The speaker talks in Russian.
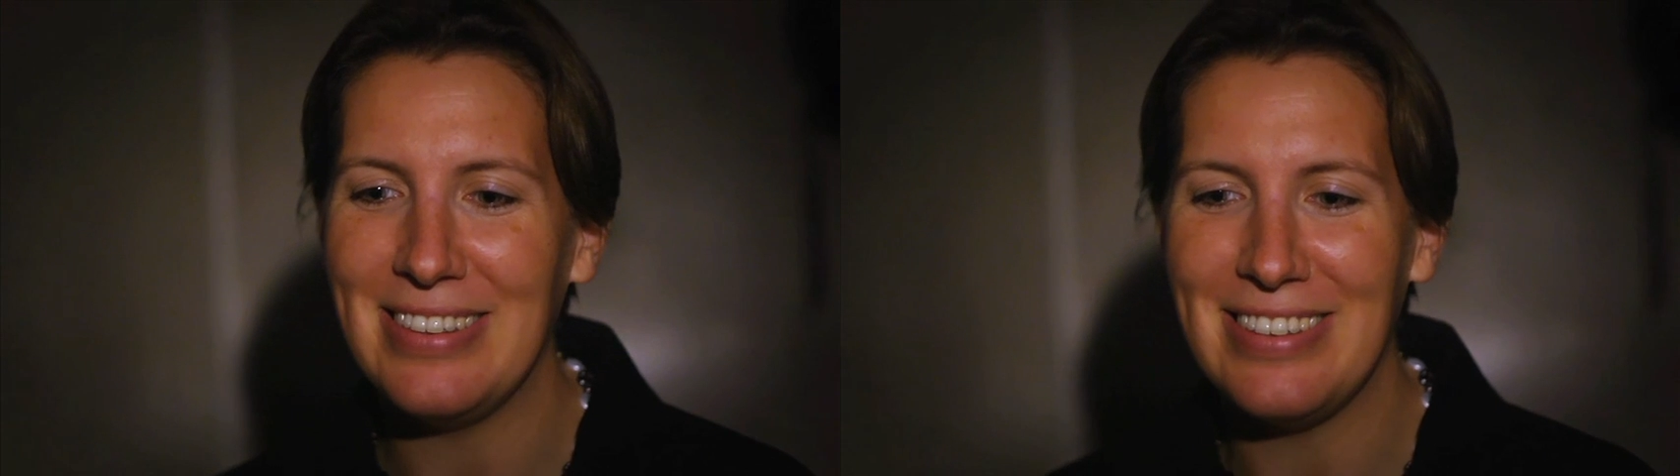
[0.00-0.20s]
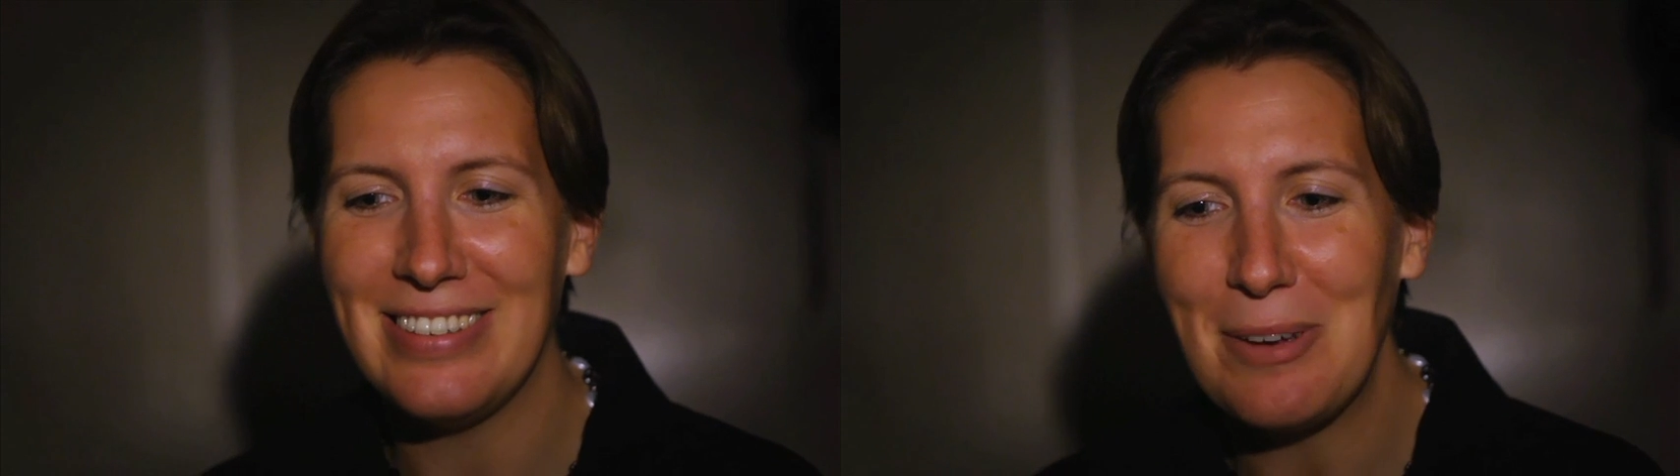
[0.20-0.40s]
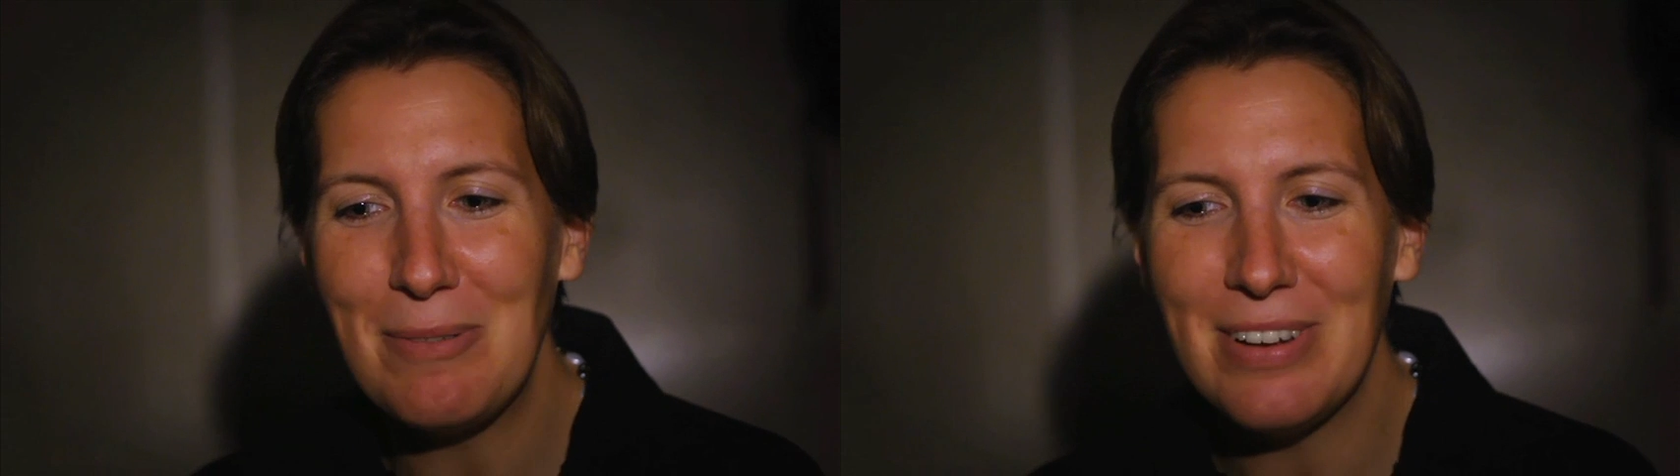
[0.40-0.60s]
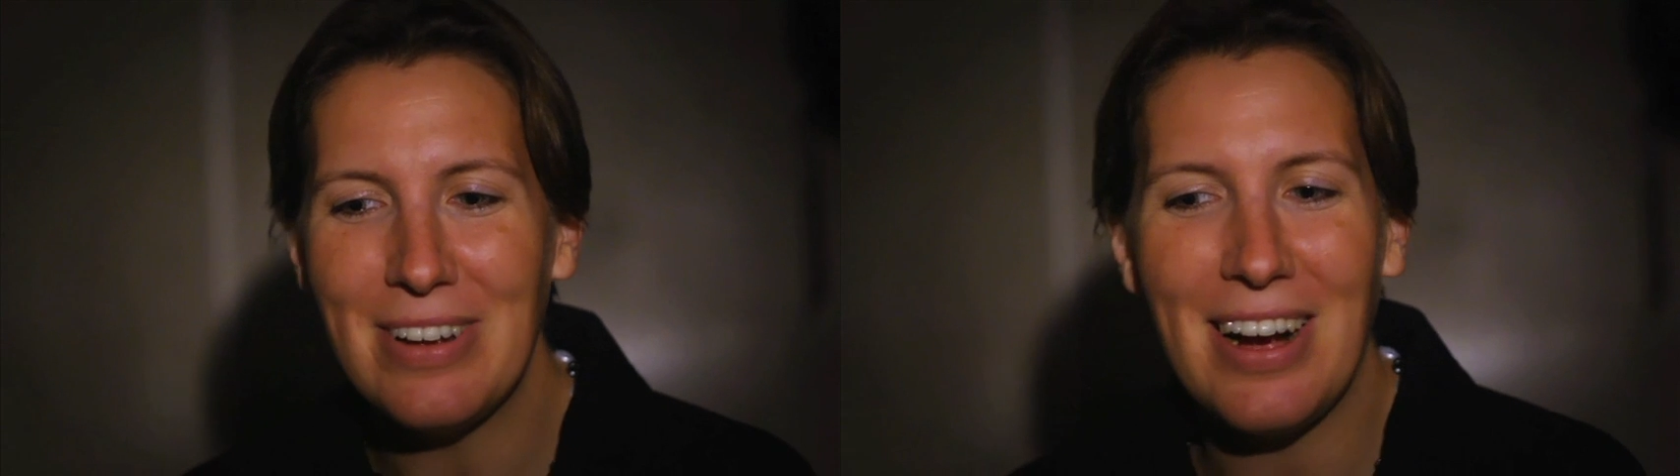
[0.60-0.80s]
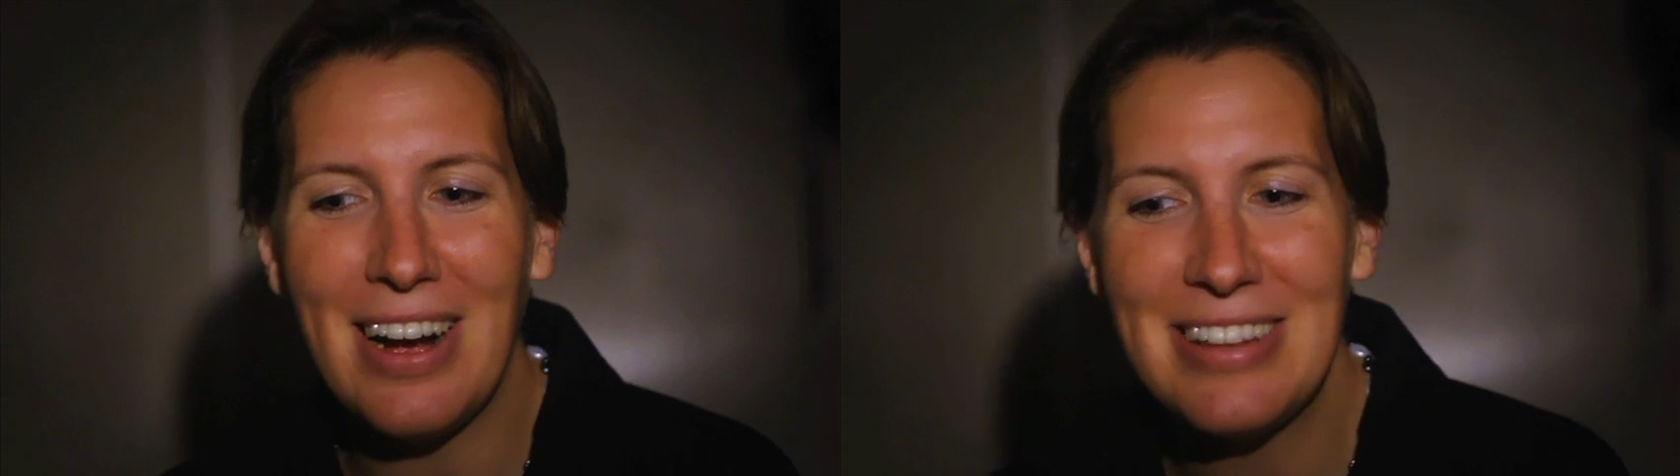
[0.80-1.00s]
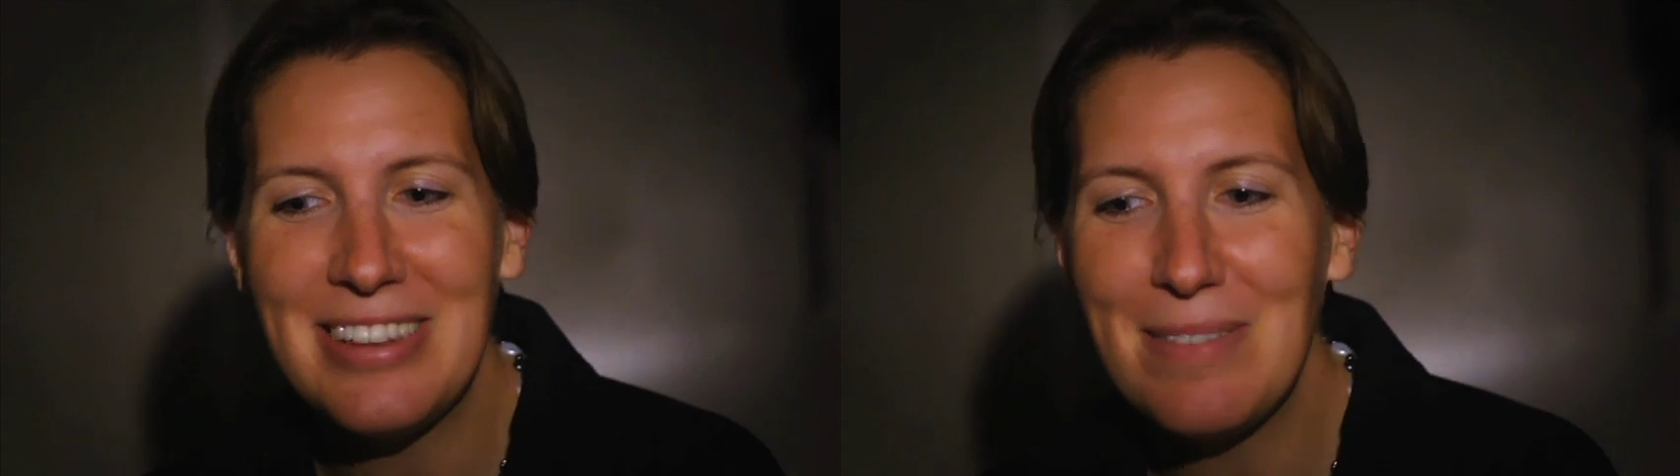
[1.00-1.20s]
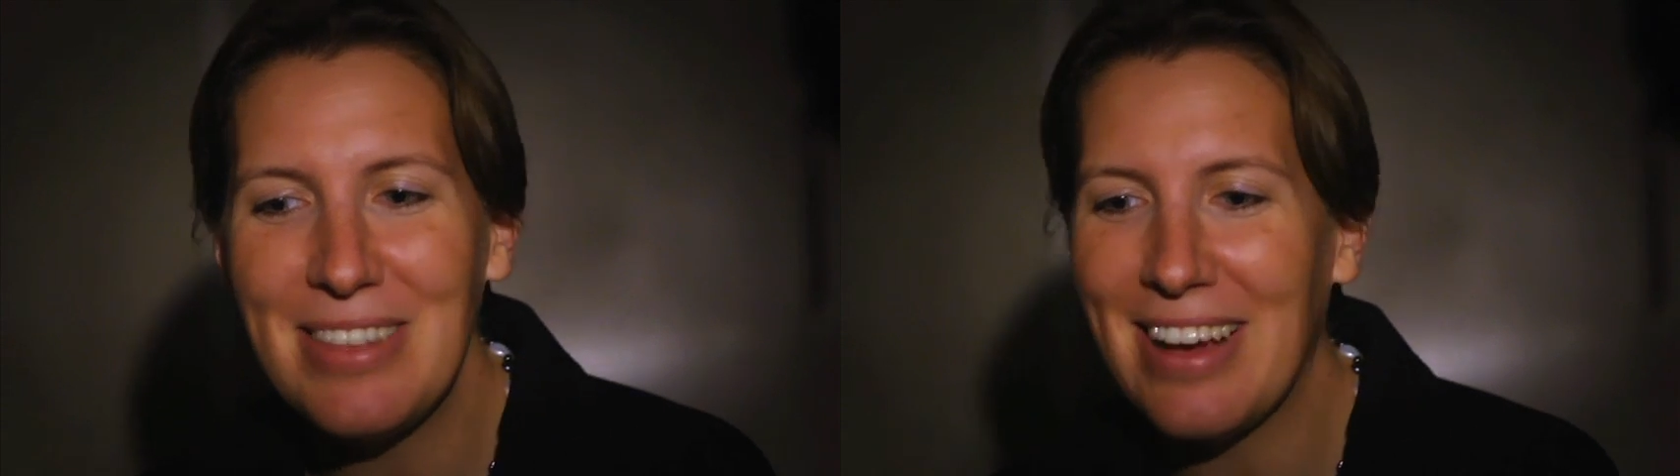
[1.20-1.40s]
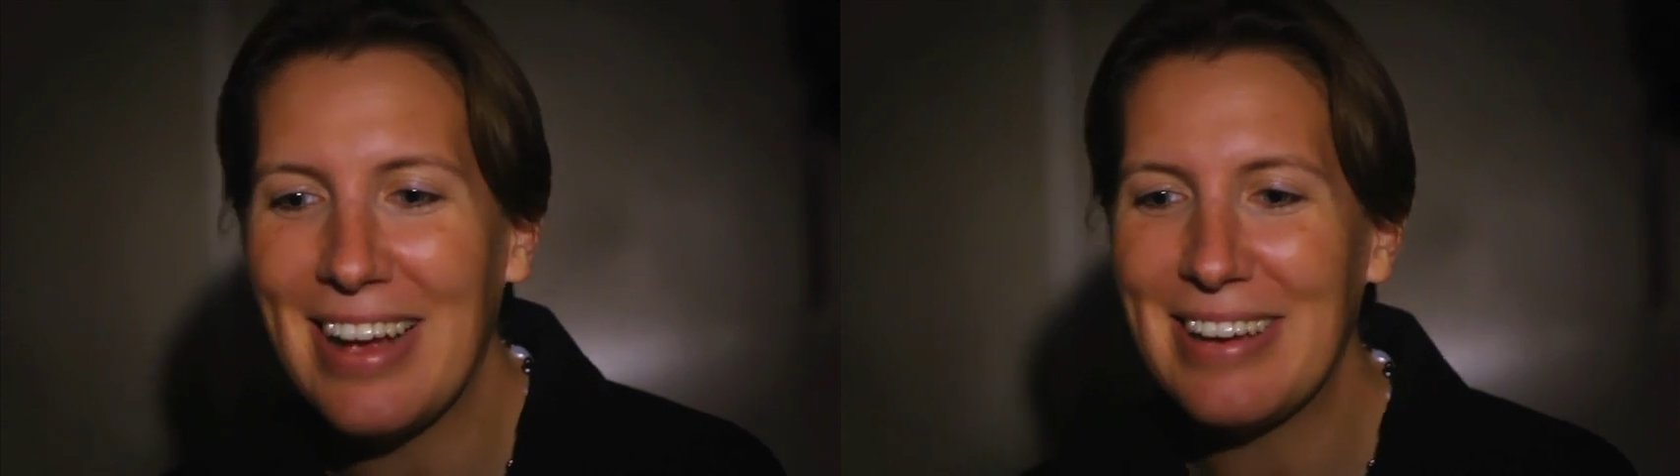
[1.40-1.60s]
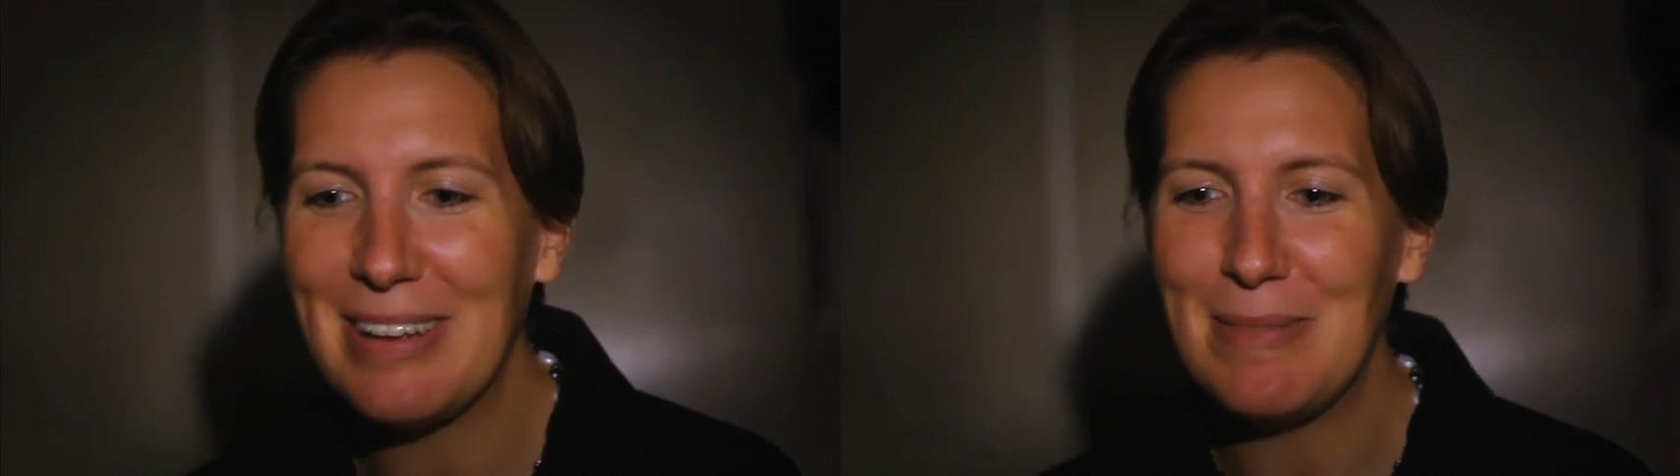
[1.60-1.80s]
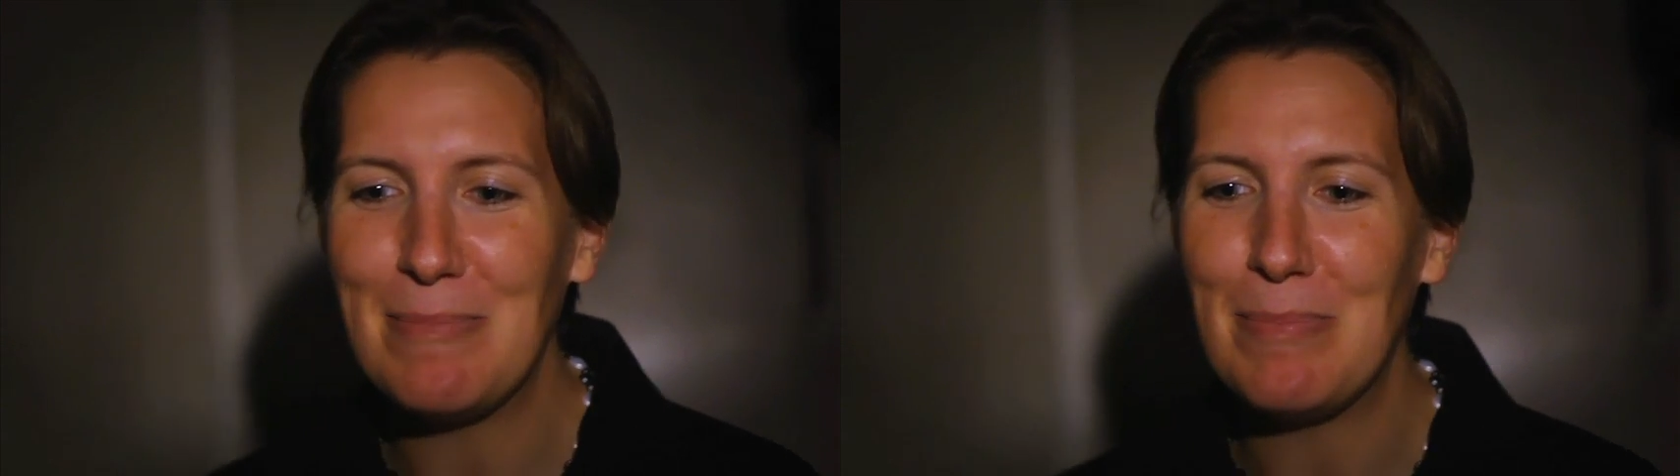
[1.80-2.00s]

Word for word: Страшновато, если честно.